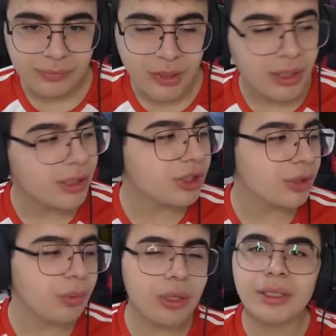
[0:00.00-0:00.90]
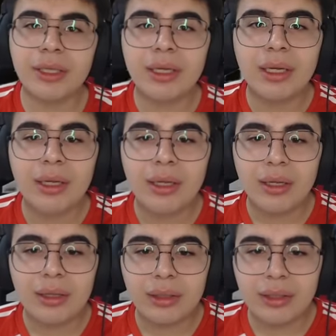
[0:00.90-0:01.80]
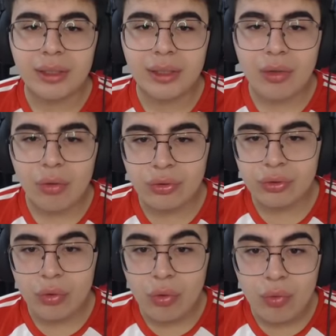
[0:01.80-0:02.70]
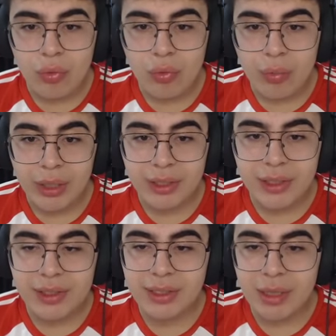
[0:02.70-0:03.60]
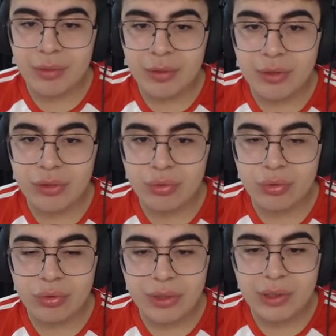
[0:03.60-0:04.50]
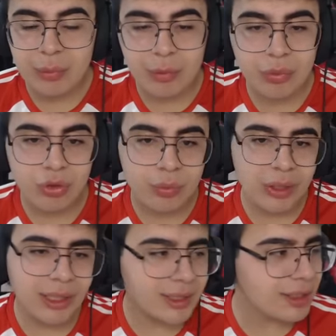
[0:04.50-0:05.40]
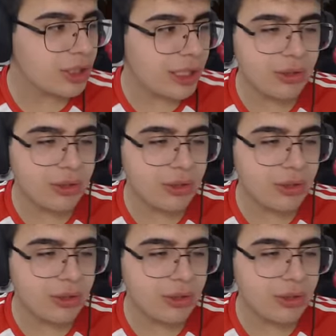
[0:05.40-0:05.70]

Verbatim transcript: Arkadaşlar bu arada e, oyun... ooo bak yine sistemlerimiz düzgün sistem yapıyoruz. Buralar sıkıcı yerler